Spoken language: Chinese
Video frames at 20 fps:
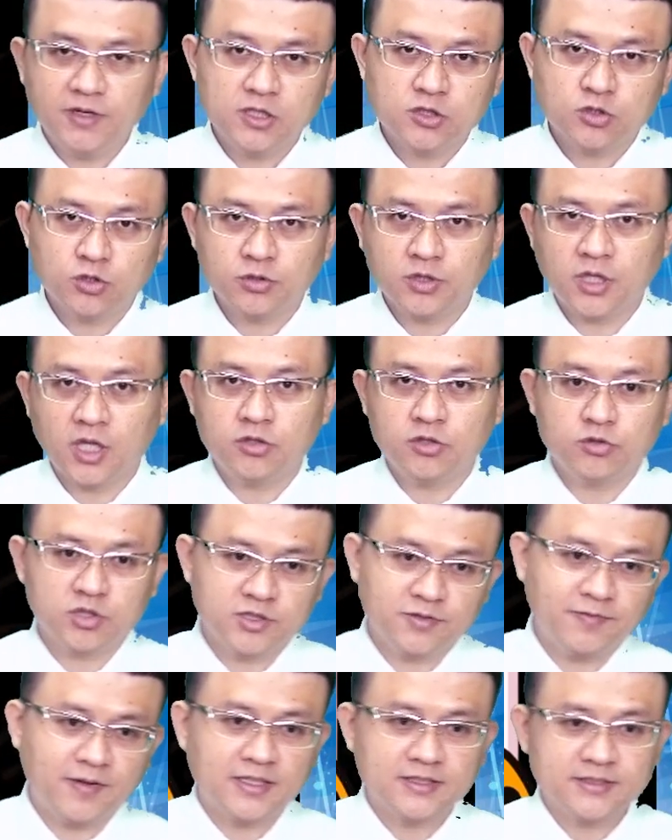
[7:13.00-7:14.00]
的重点就是
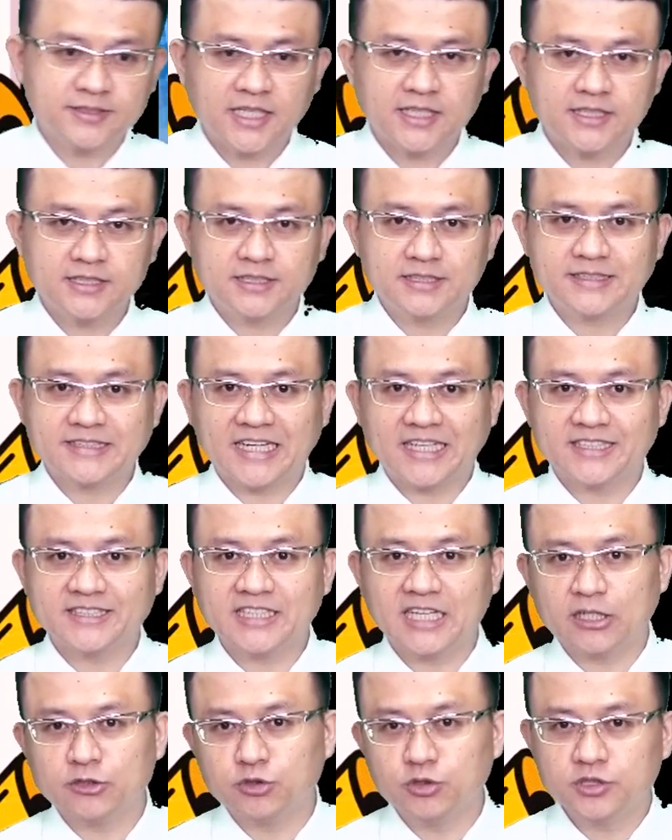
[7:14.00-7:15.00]
放在涨价
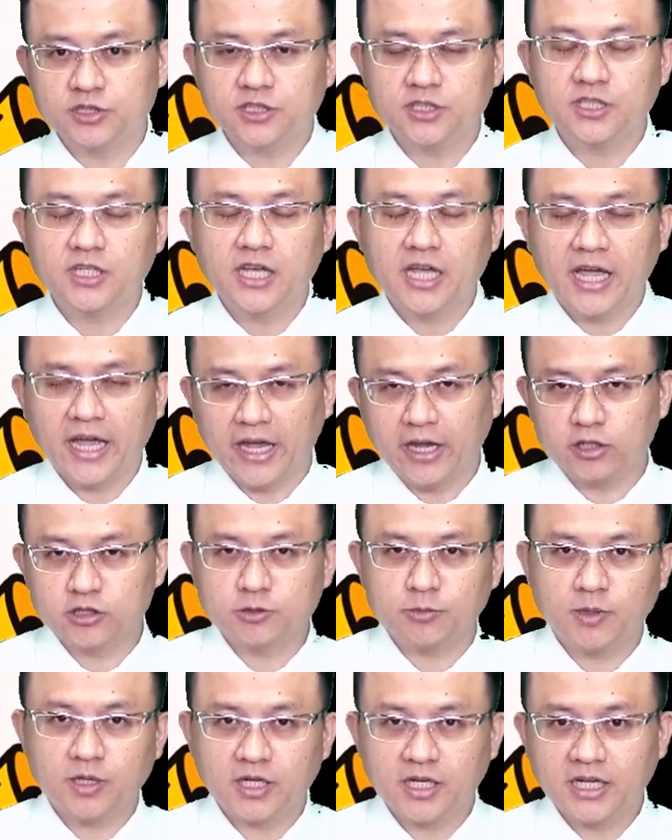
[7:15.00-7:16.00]
趋势。还有什么
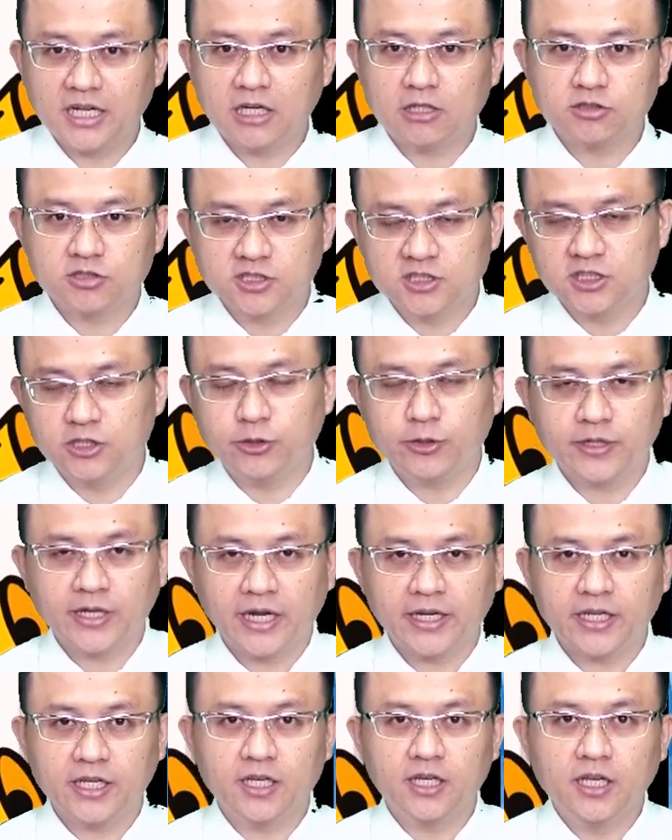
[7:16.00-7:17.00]
高值率概
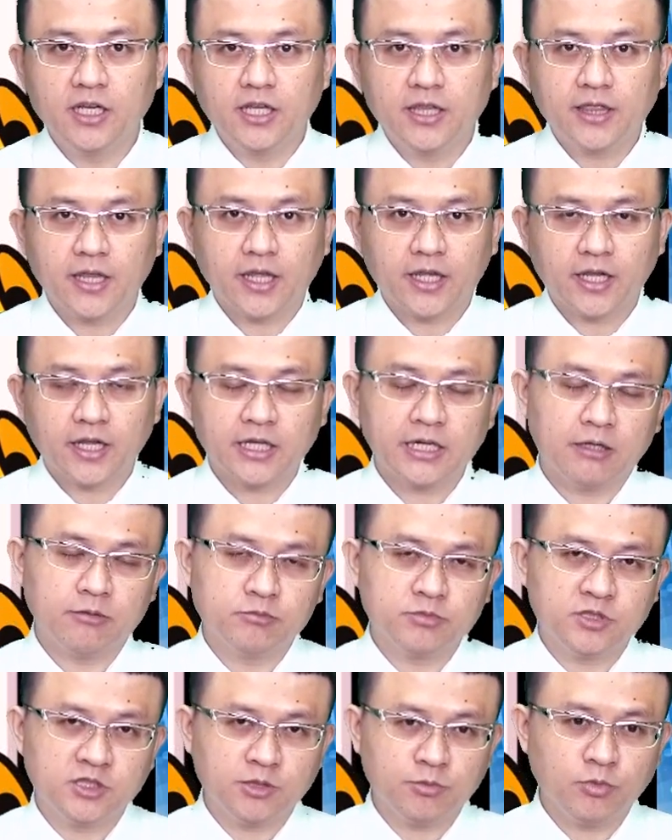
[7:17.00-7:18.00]
念？那可以看到我们
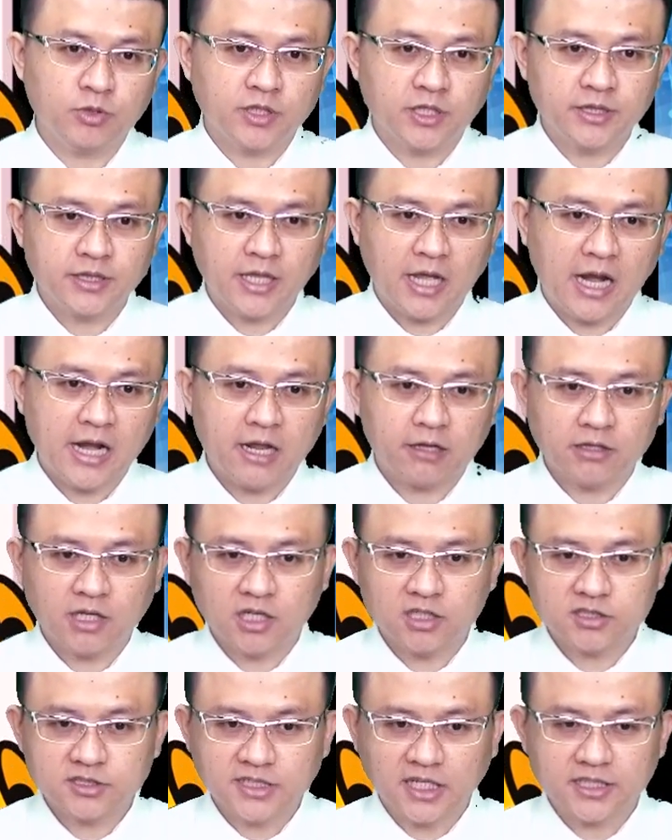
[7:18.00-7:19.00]
节目跟大家聊到
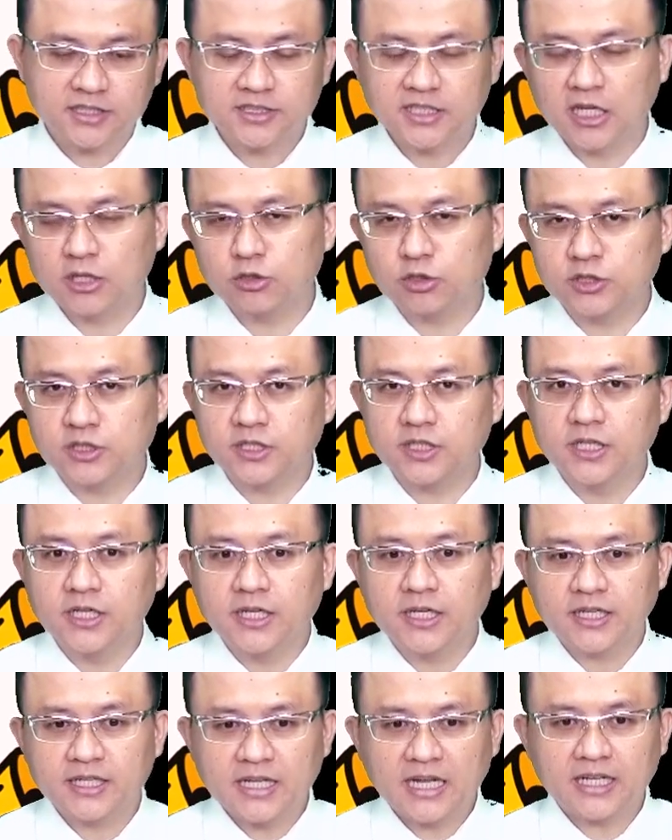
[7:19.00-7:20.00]
涨价趋势，
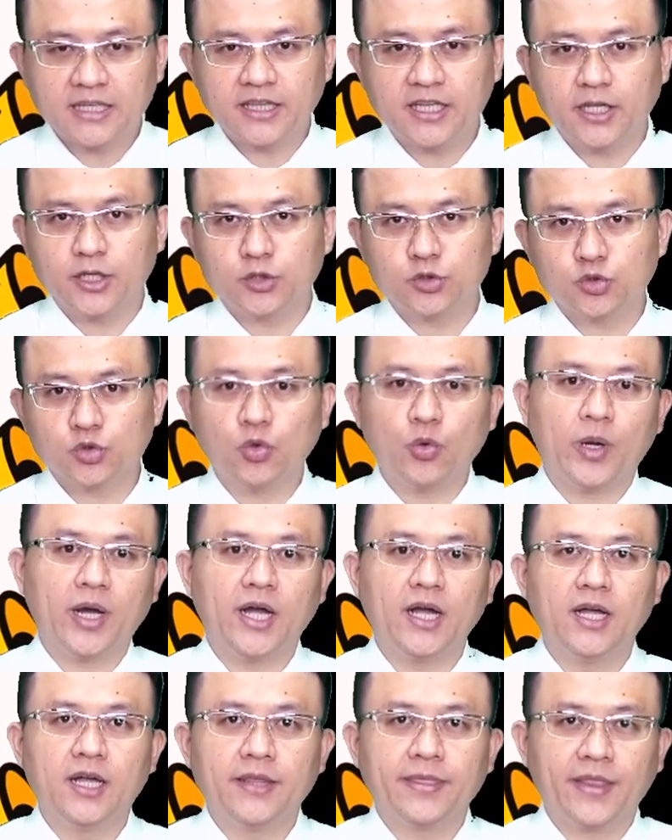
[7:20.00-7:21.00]
钢铁、塑化，
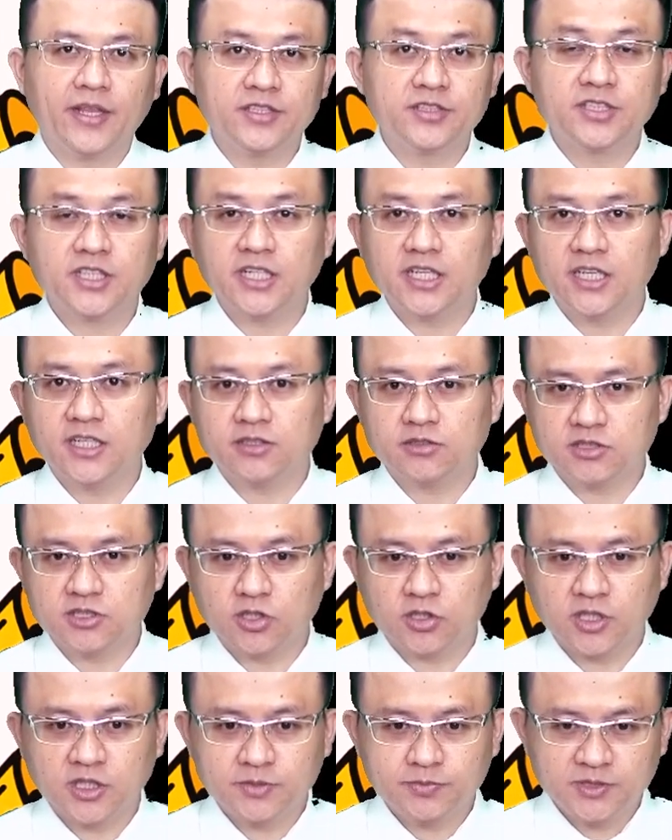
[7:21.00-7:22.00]
但是这个整
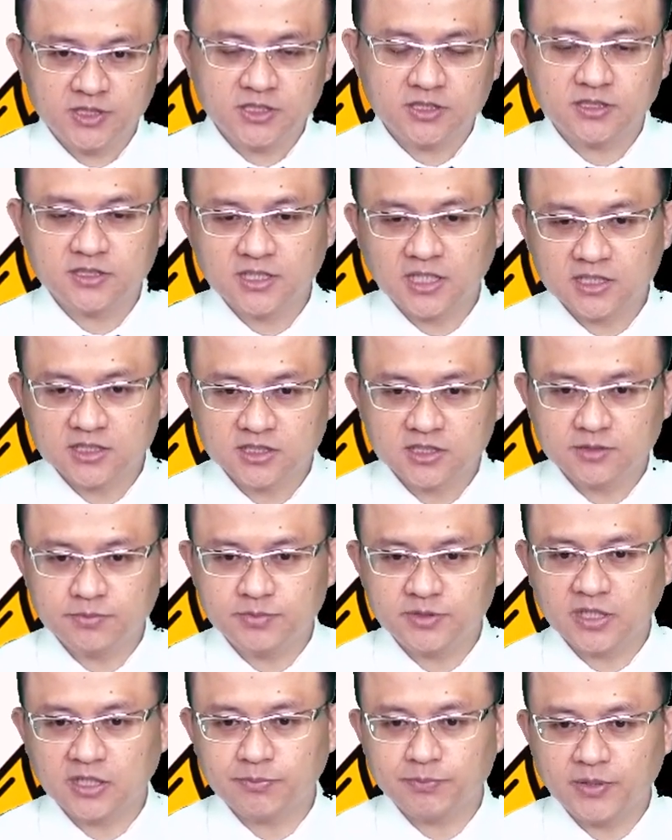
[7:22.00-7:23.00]
个倾向是比
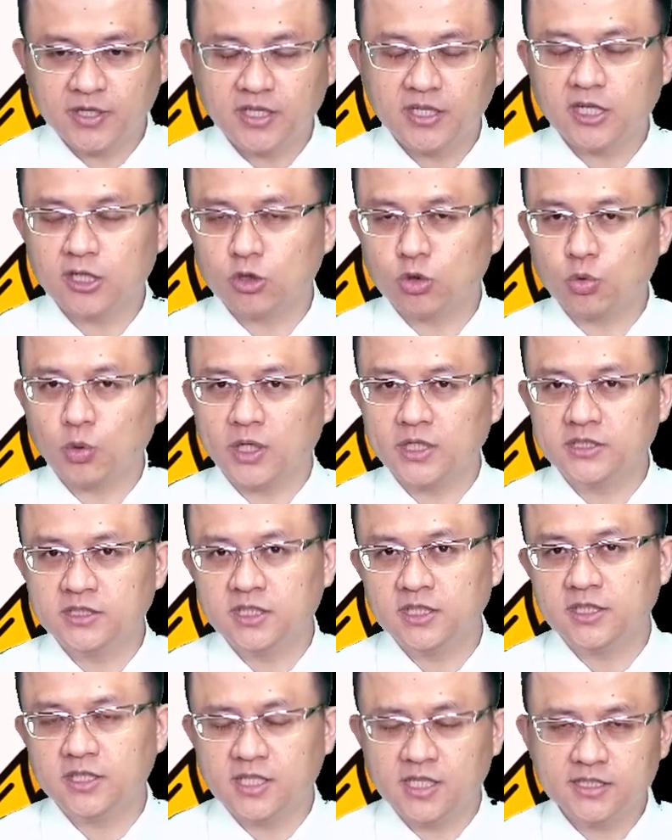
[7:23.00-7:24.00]
较偏一个短线
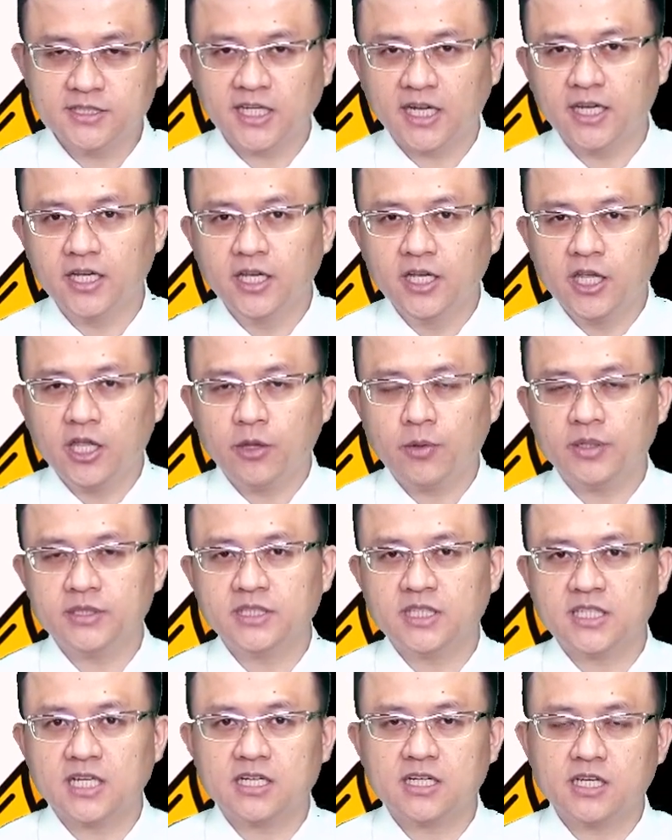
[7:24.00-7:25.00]
题材。你为想
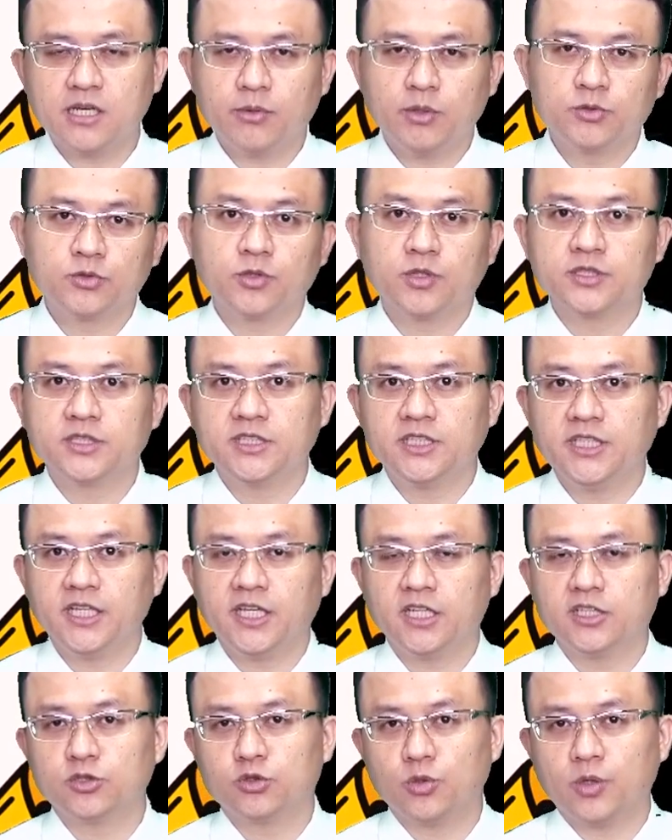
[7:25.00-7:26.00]
想，那么说今年的
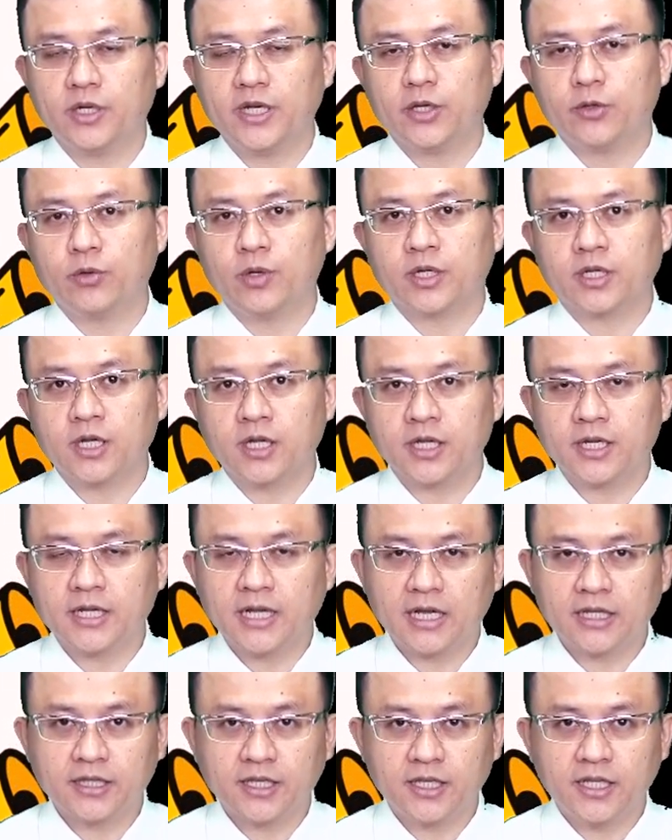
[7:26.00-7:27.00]
塑化类股跟钢
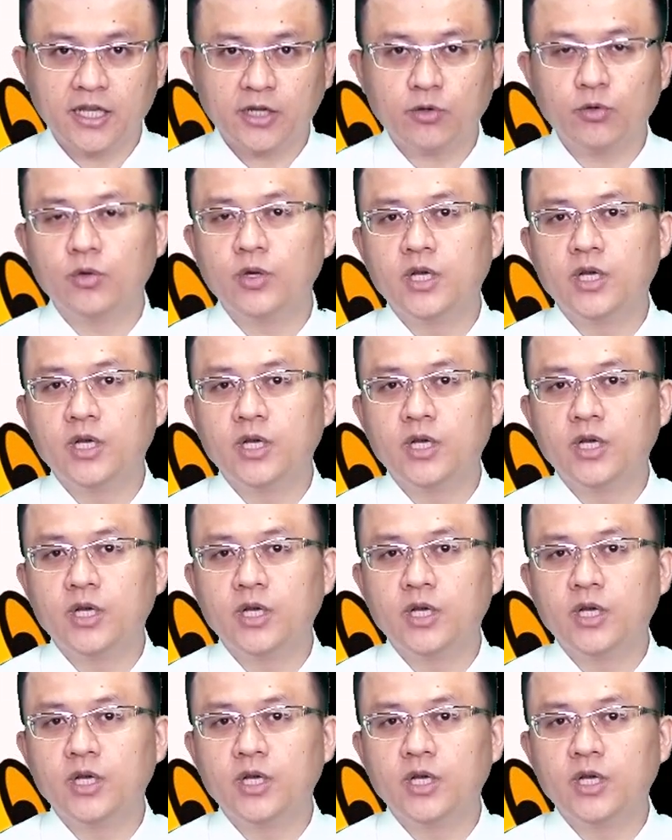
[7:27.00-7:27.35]
铁类股，